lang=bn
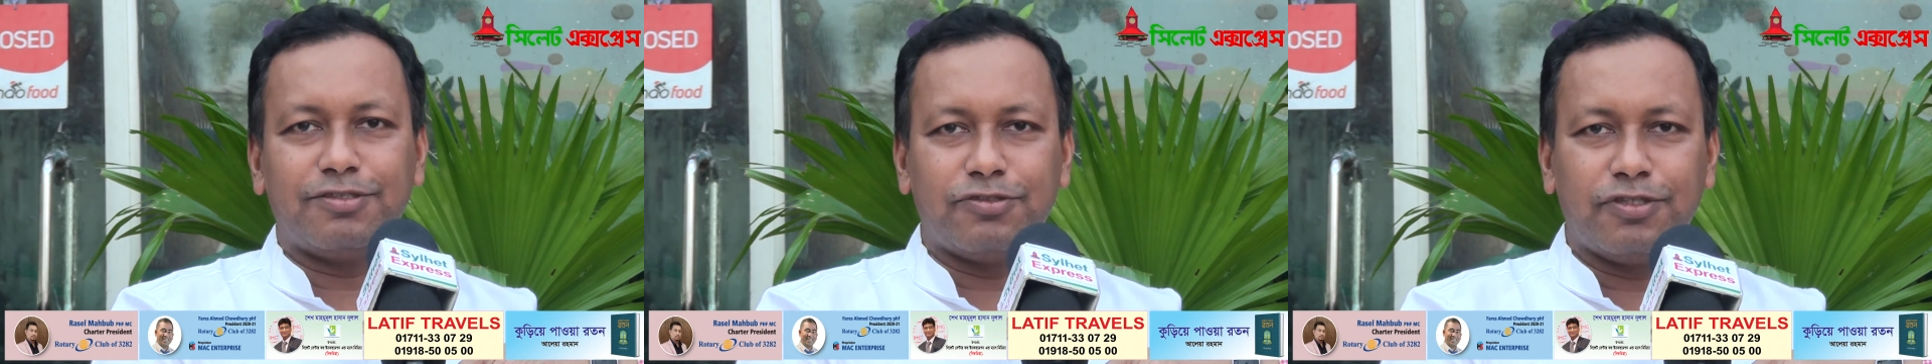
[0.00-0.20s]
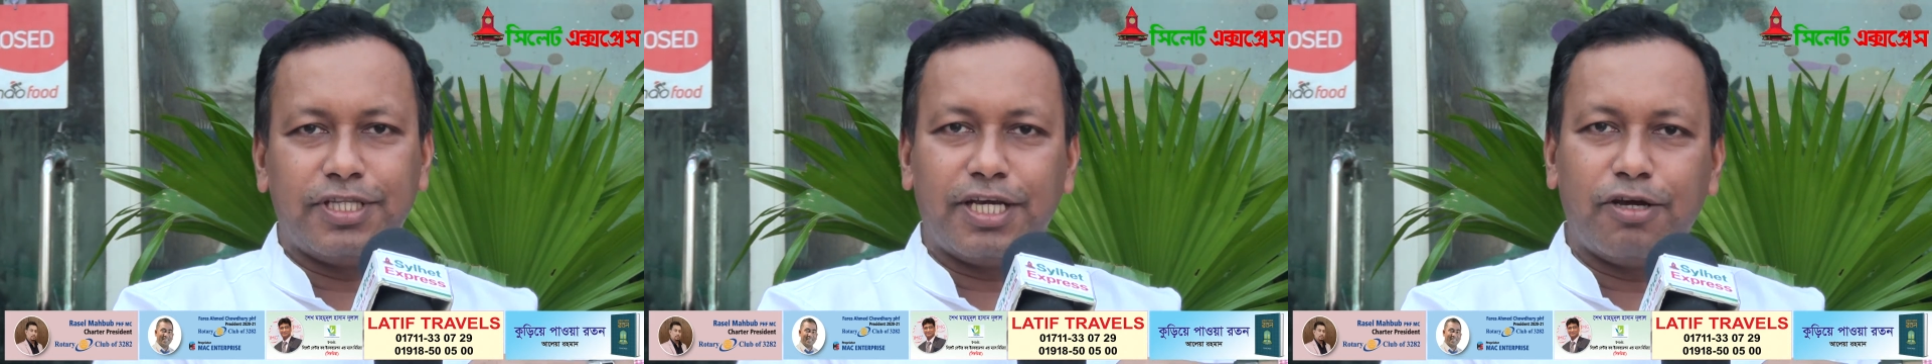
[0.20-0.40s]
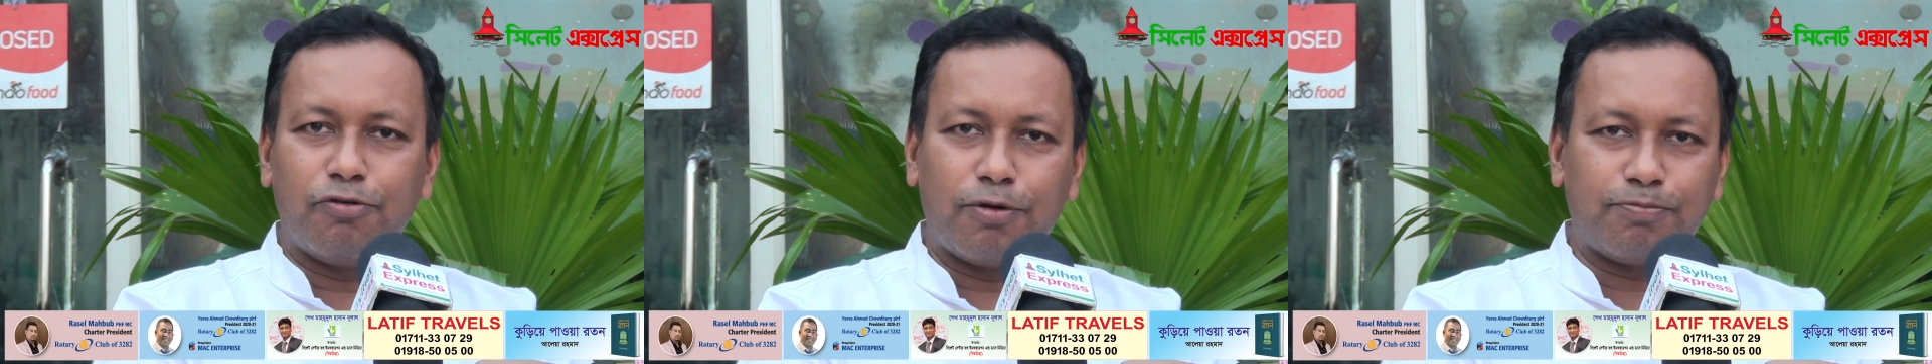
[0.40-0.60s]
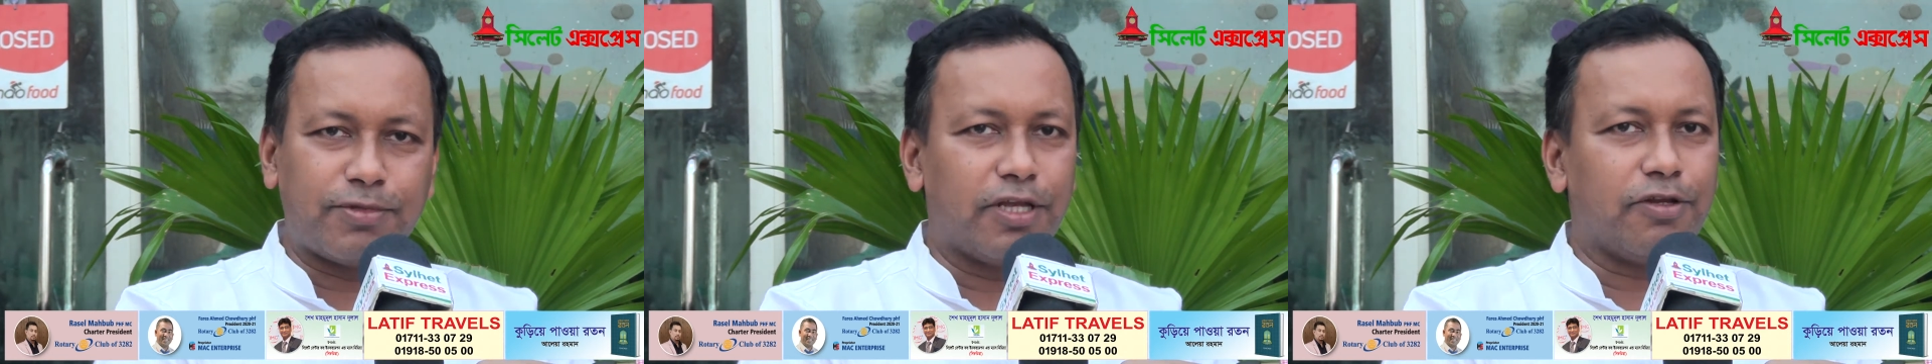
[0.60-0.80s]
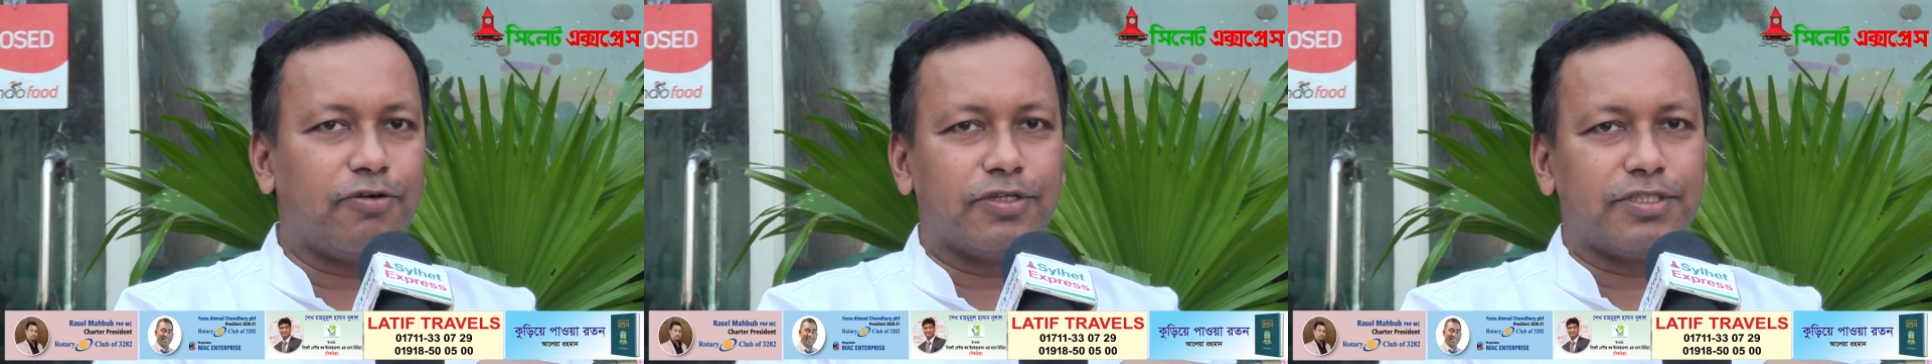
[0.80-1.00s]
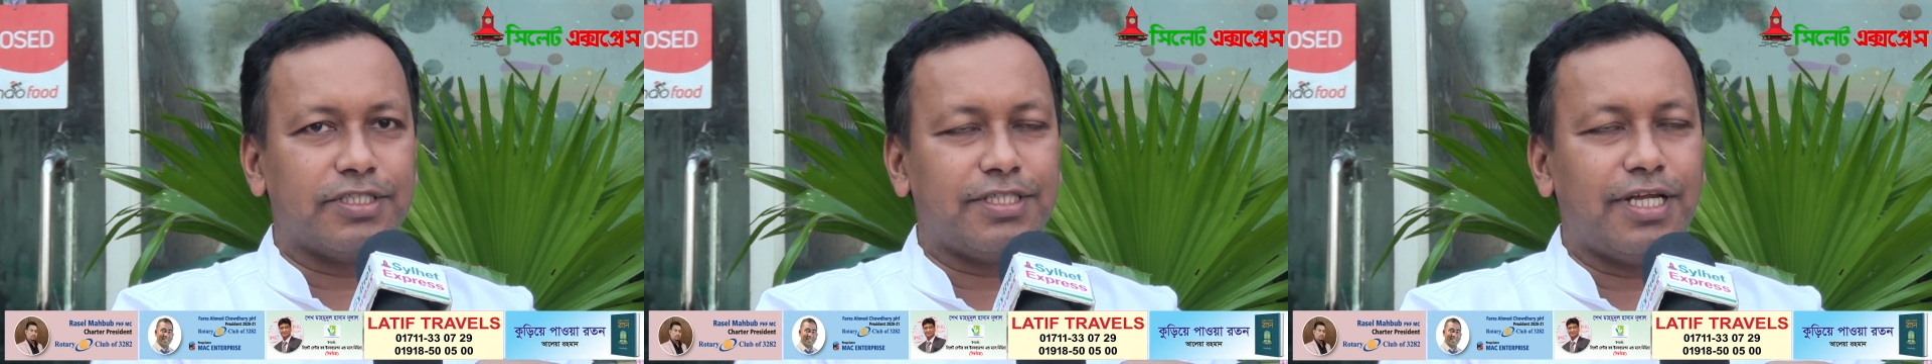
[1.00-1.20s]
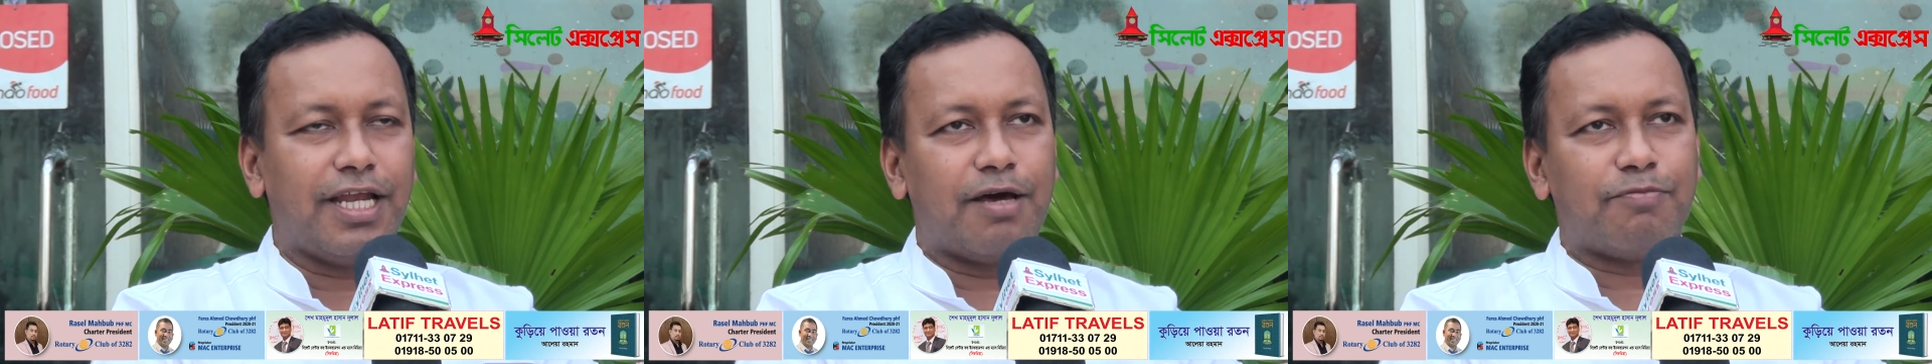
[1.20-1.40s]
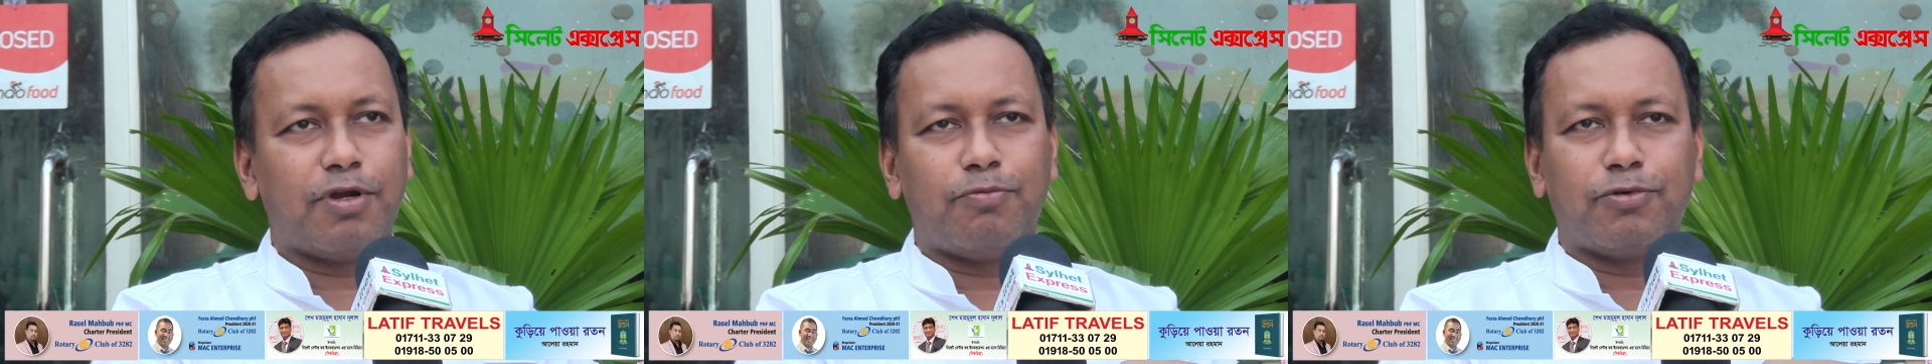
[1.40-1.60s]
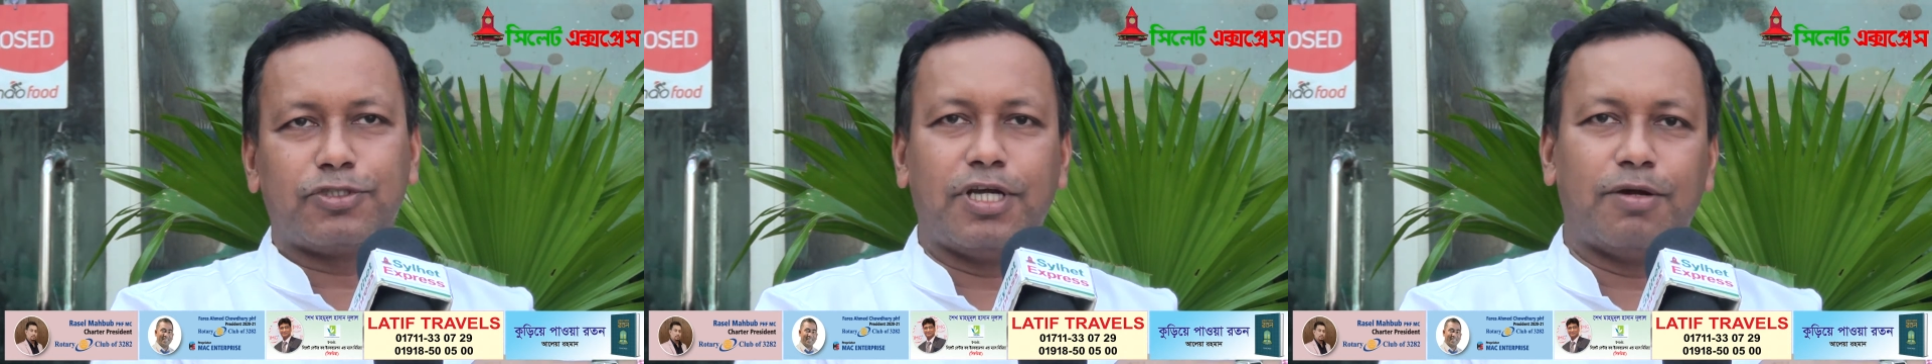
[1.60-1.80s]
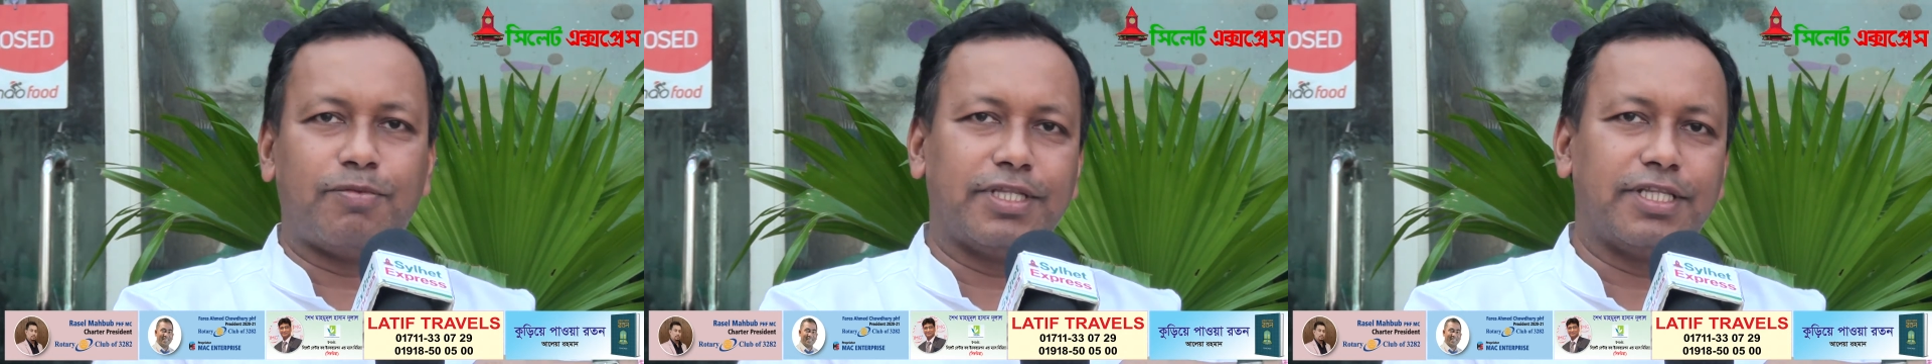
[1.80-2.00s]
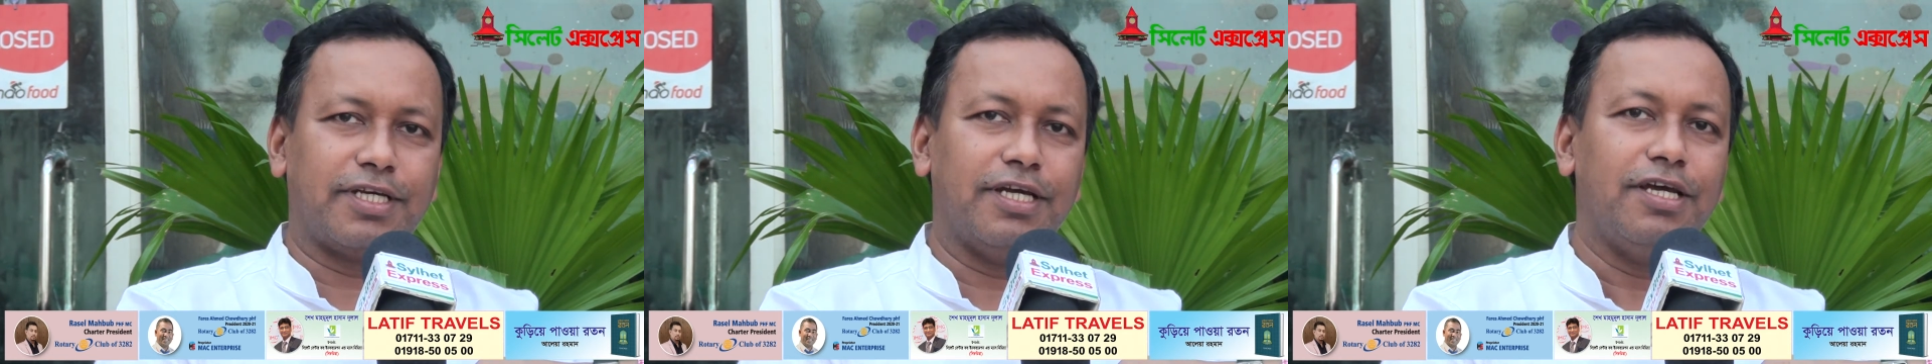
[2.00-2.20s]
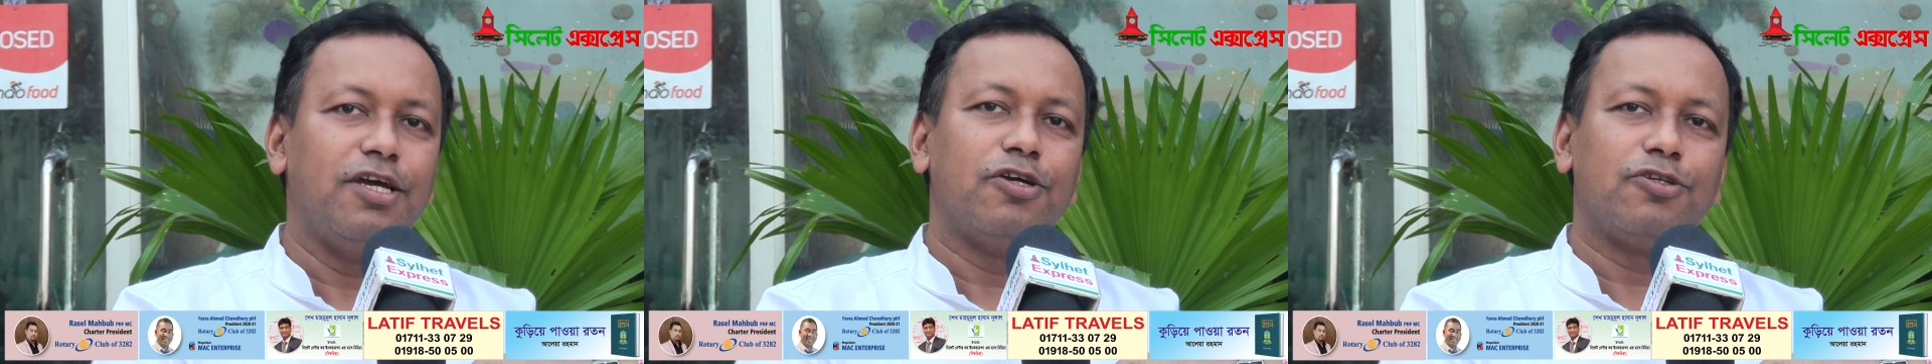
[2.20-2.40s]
যদি কেউ রপ্তানি করতে চান আমরা অবশ্যই আপনাদেরকে